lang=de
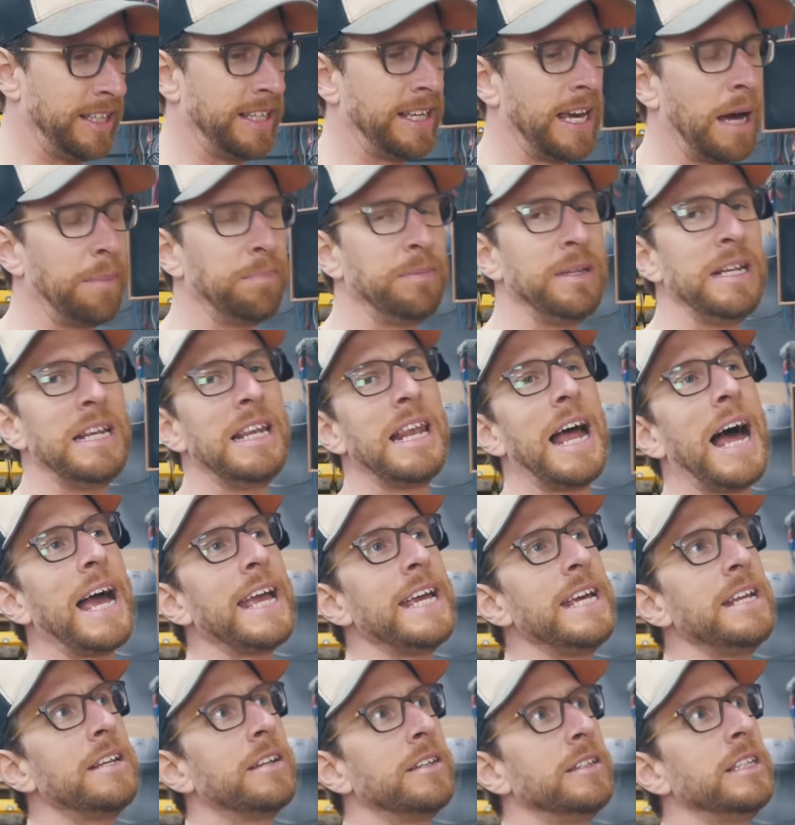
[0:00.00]
Ich habe die
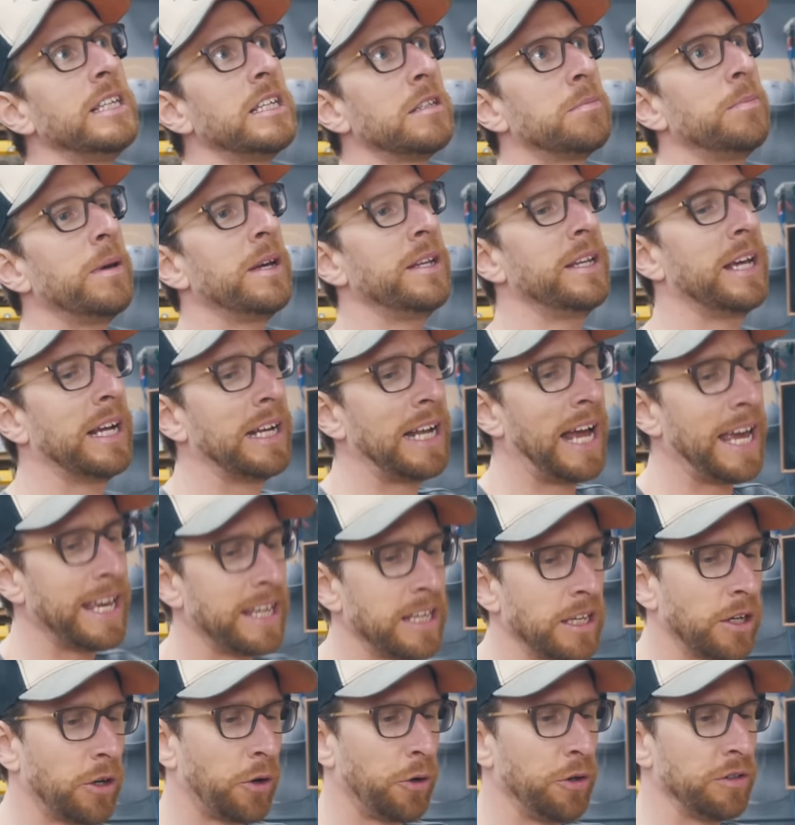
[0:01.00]
leider nicht mehr in der
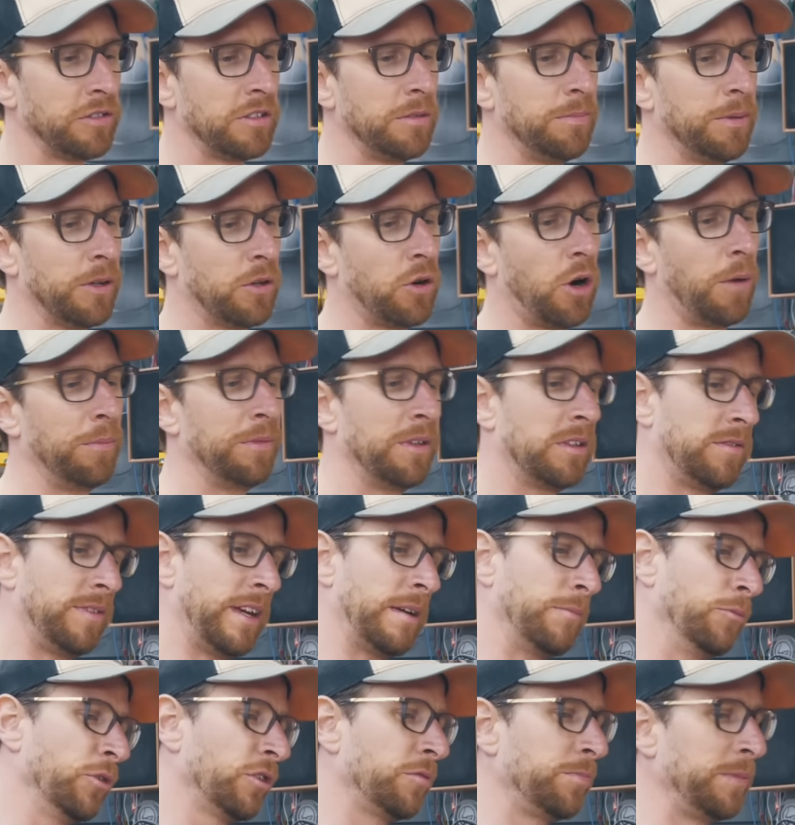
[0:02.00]
gleichen Größe bekommen,
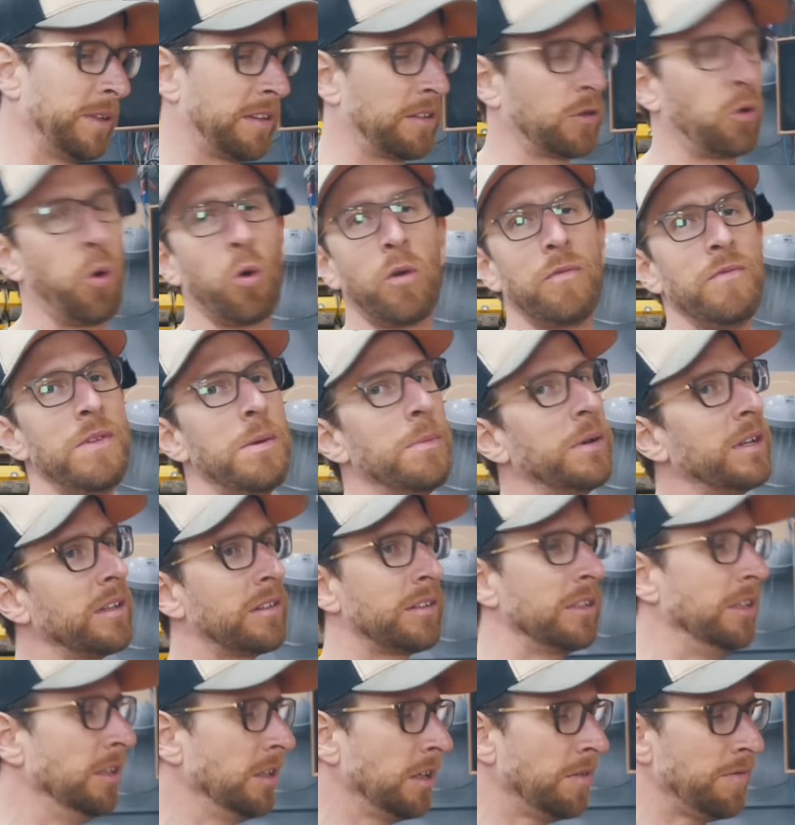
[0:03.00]
deswegen müssen wir jetzt gucken, wie wir
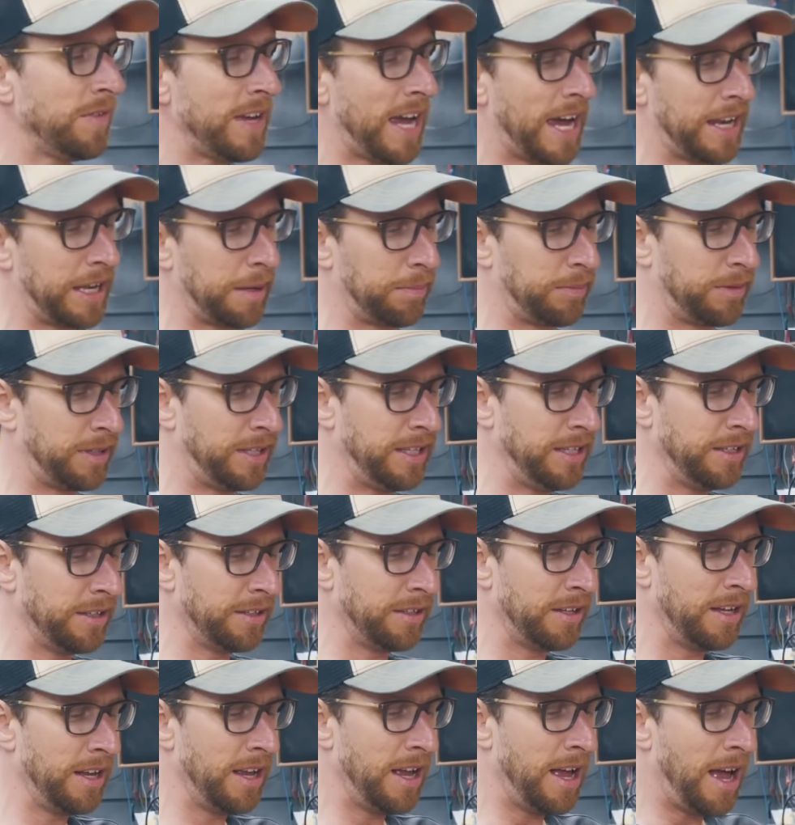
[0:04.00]
das irgendwie
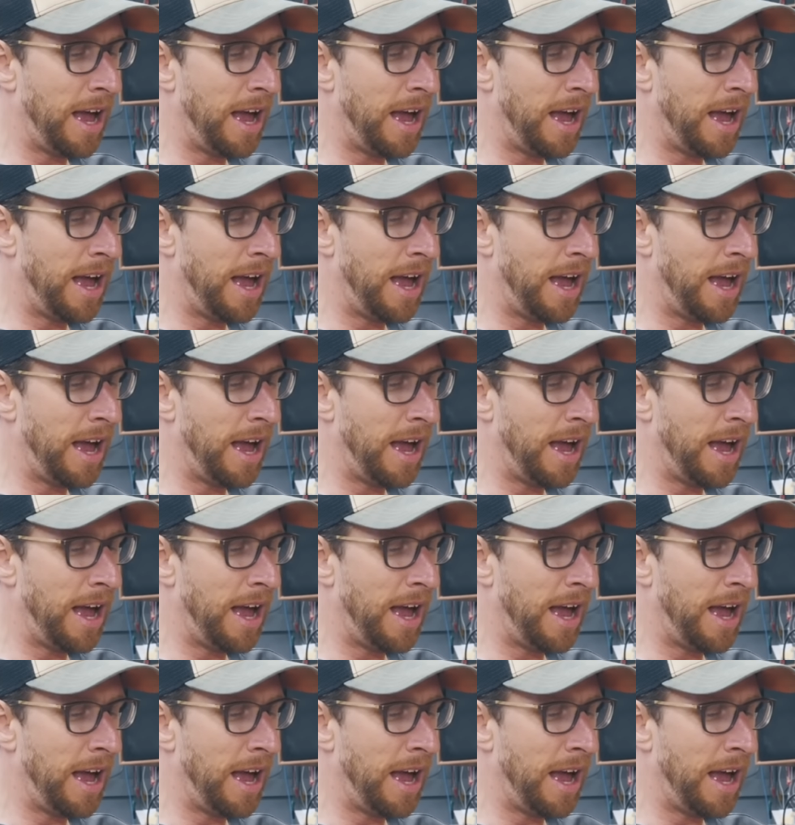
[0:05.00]
adaptieren.